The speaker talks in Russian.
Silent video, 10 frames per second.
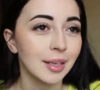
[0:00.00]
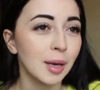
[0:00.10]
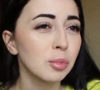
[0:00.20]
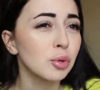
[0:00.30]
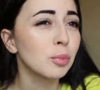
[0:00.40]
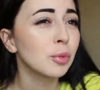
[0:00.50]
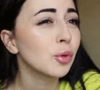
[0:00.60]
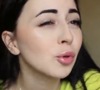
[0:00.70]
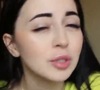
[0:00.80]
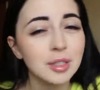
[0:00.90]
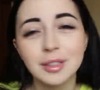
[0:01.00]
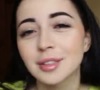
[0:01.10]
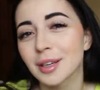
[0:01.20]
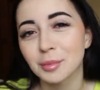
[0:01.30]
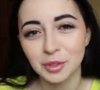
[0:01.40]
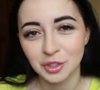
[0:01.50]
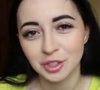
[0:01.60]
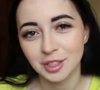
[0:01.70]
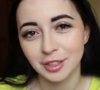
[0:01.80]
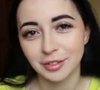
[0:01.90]
Я буду просто самый
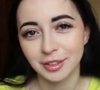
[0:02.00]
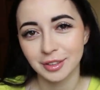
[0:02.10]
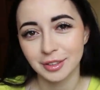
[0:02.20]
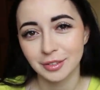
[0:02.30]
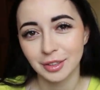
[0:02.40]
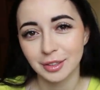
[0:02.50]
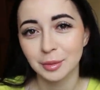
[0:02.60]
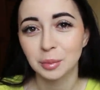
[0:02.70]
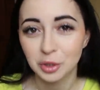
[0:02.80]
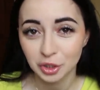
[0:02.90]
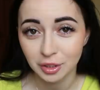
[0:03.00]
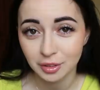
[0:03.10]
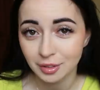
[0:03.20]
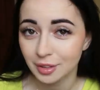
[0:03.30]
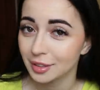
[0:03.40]
счастливый на свете, пожалуйста.